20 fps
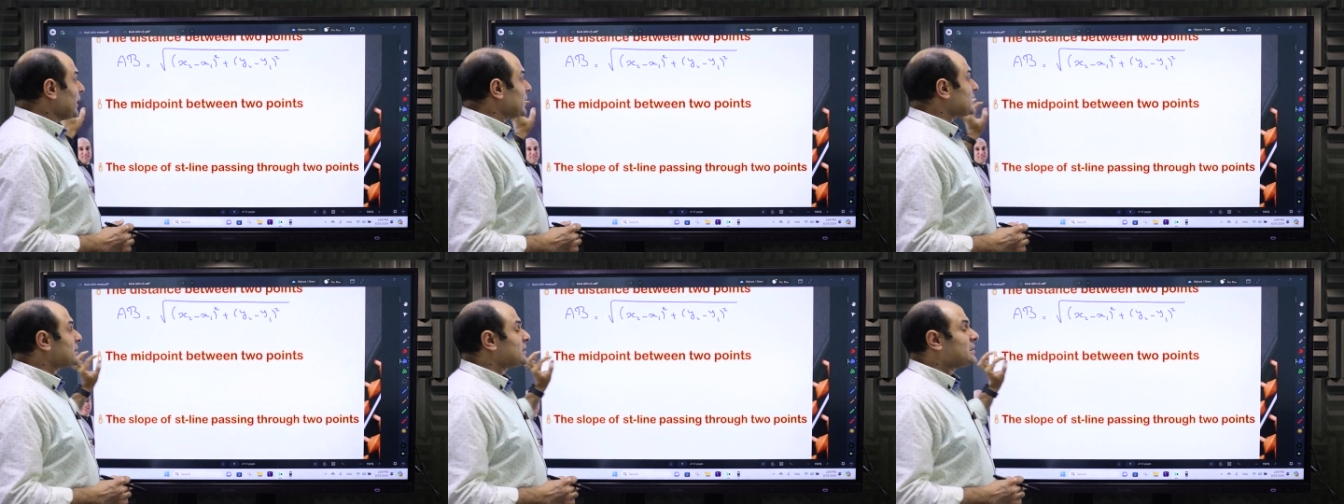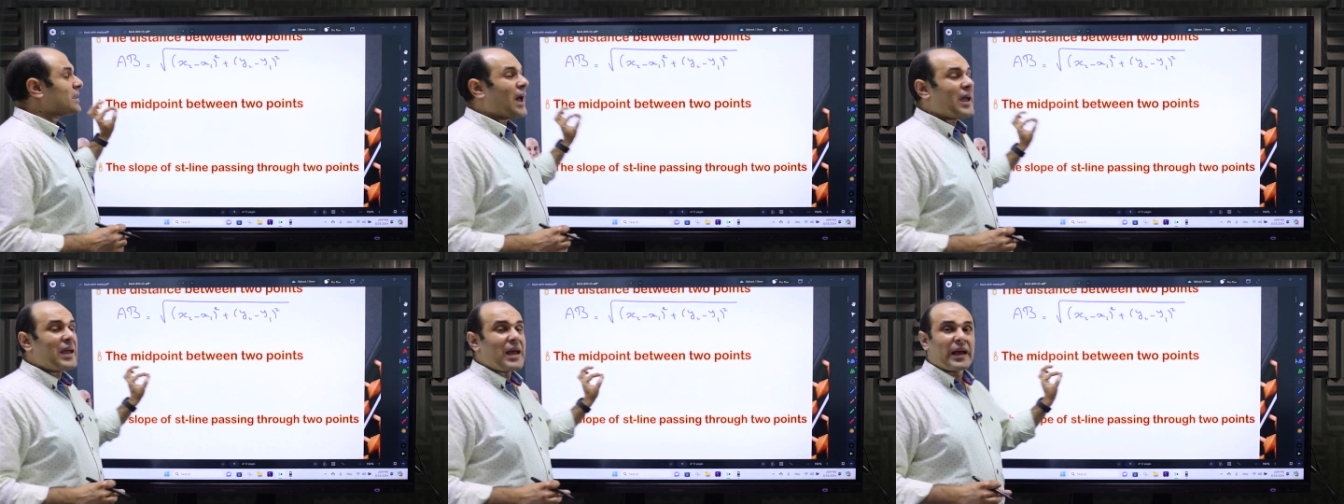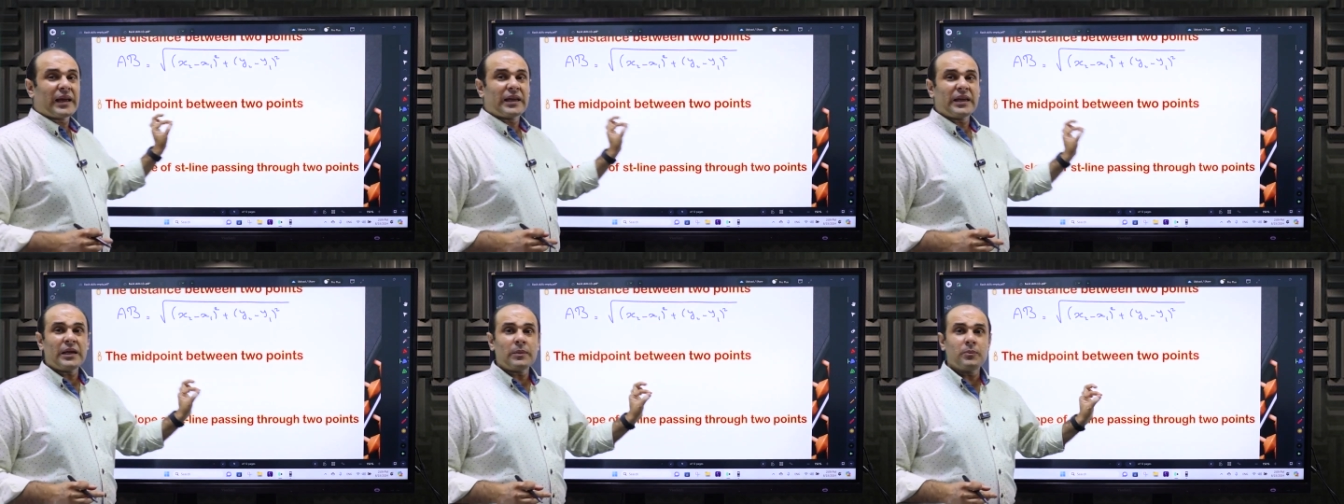
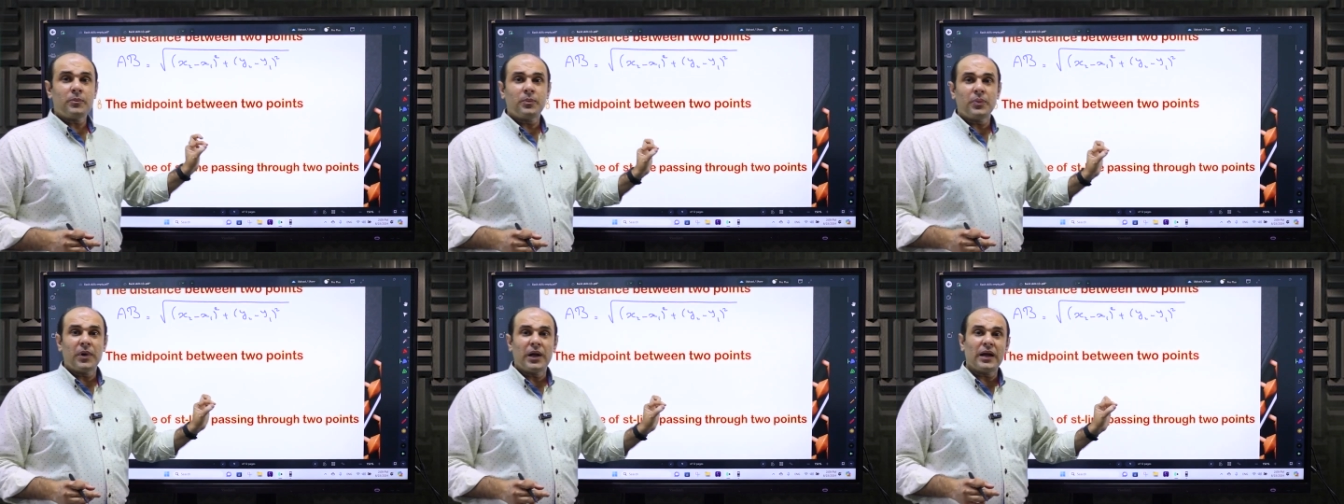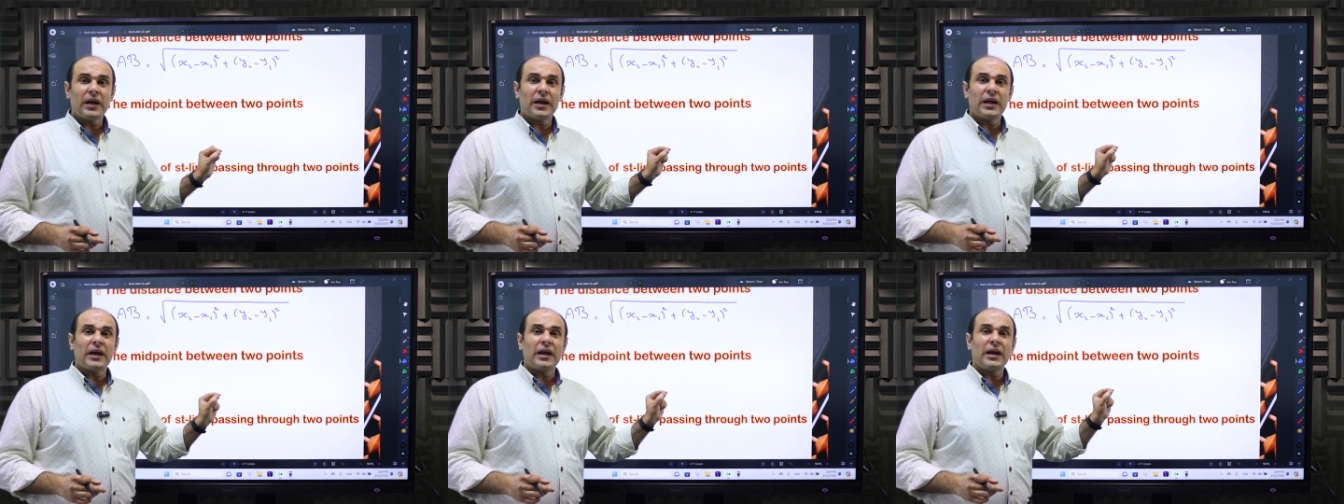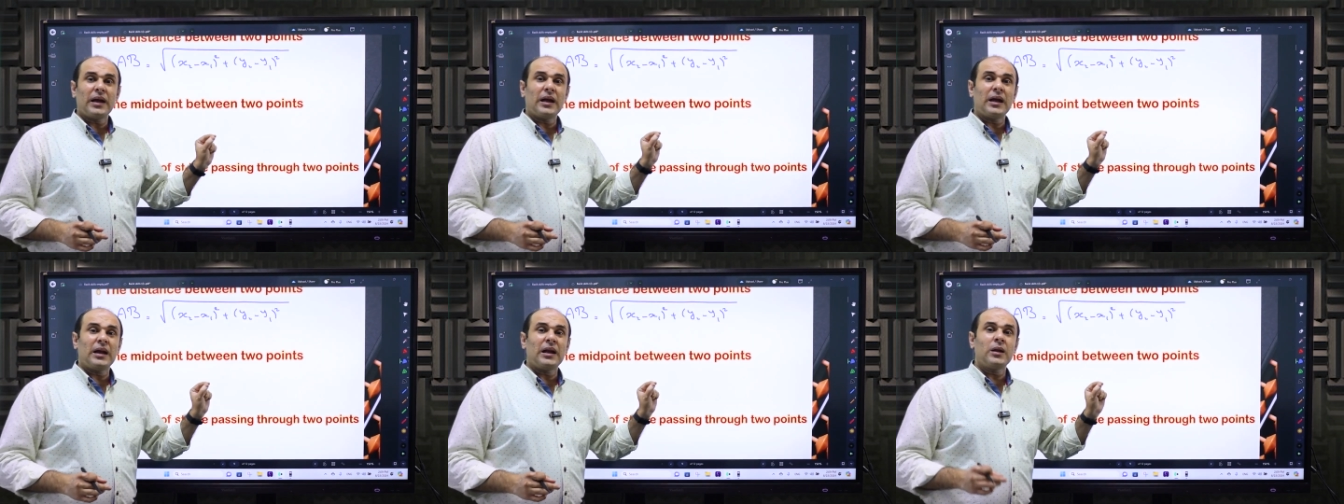ازاي اجيب
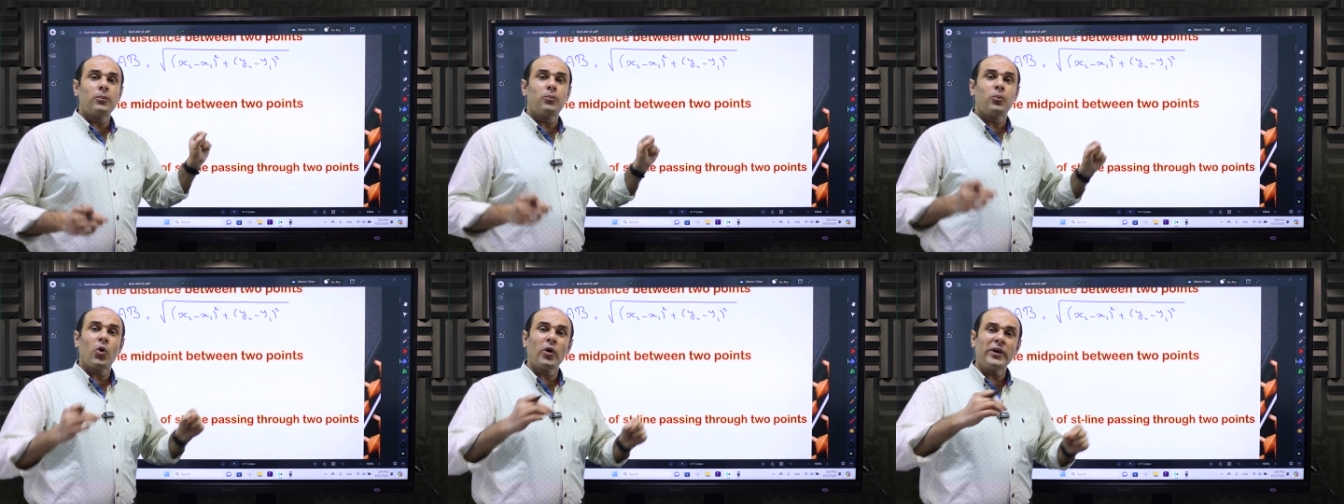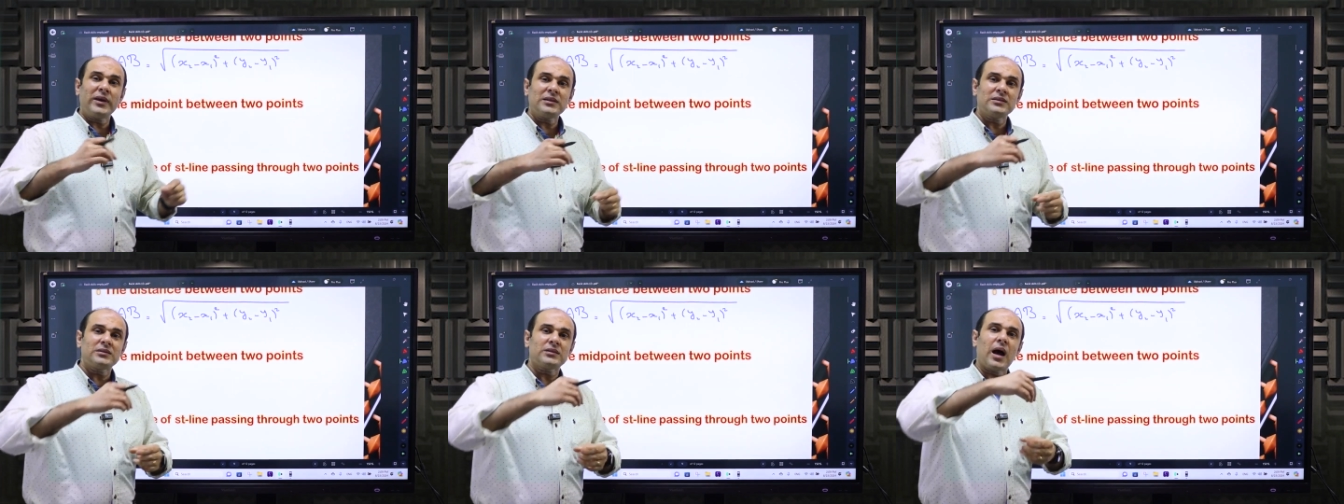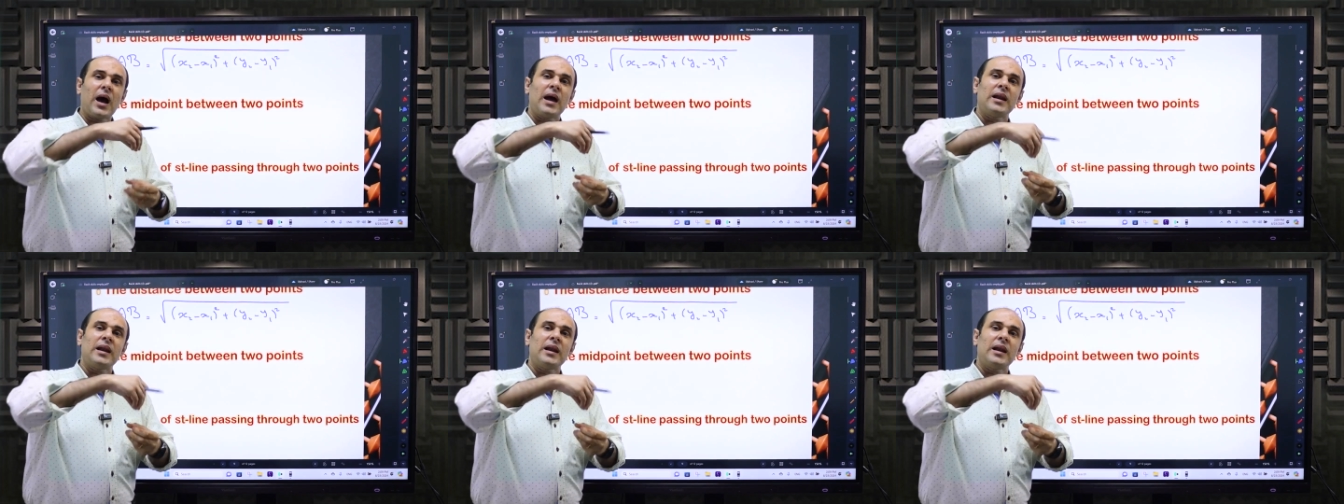البوينت